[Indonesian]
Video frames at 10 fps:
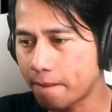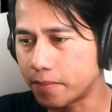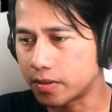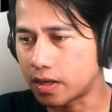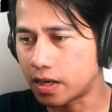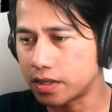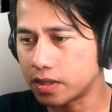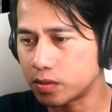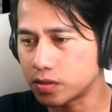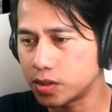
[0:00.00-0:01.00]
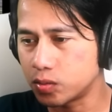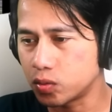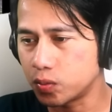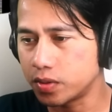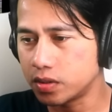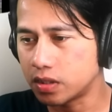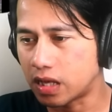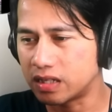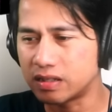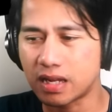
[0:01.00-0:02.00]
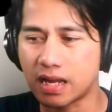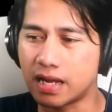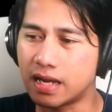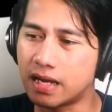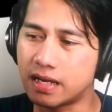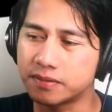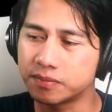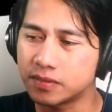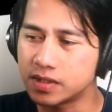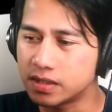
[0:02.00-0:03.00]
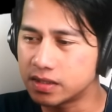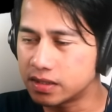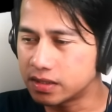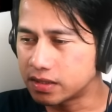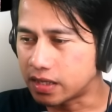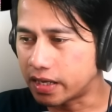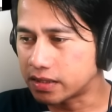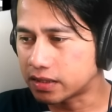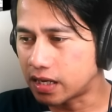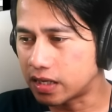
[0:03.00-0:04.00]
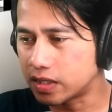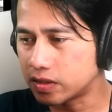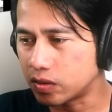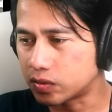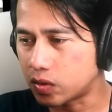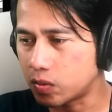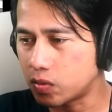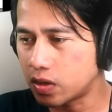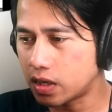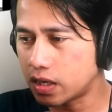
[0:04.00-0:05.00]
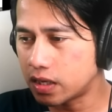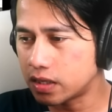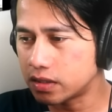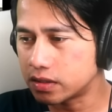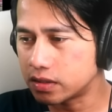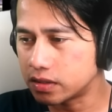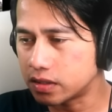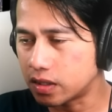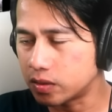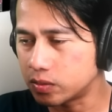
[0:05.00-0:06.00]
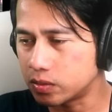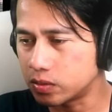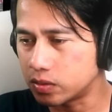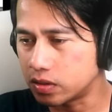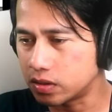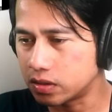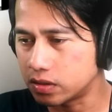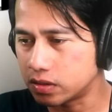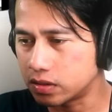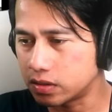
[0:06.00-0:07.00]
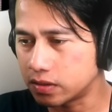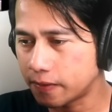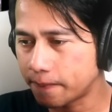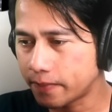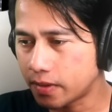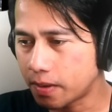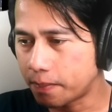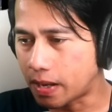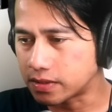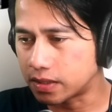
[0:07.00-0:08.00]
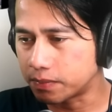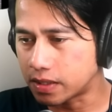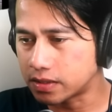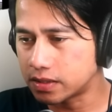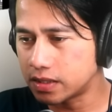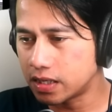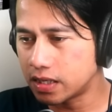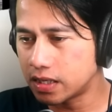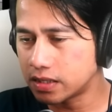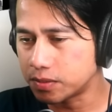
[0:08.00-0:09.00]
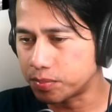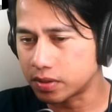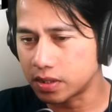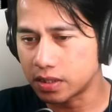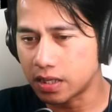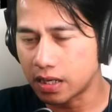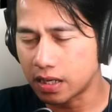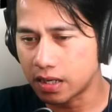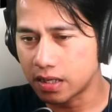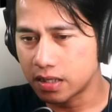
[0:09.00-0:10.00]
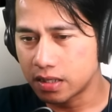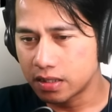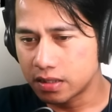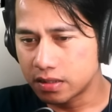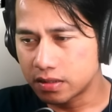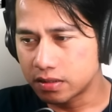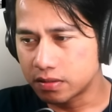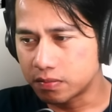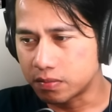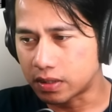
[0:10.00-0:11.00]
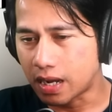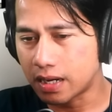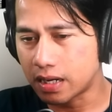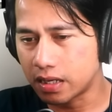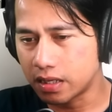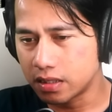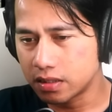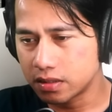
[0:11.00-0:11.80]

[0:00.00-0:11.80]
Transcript: pergerakannya terus ditutupi dan ah sayang sekali kontrol bola lalu eh, passing-passingnya seperti tidak berarah ya